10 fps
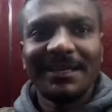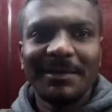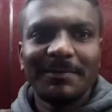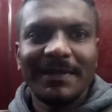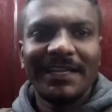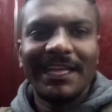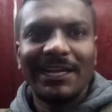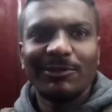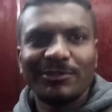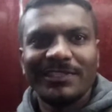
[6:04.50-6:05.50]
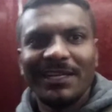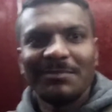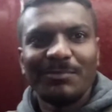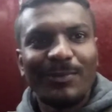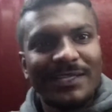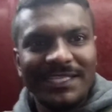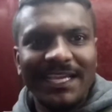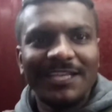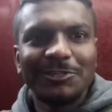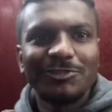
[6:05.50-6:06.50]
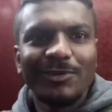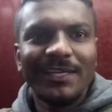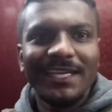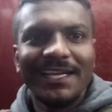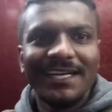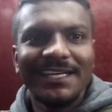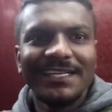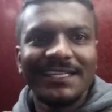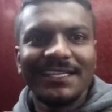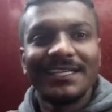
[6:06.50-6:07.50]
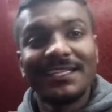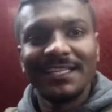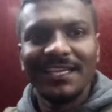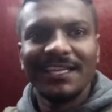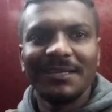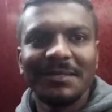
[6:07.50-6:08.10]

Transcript: ना ये पेंटा हाउस का मज़ा ही कुछ और है यार देखना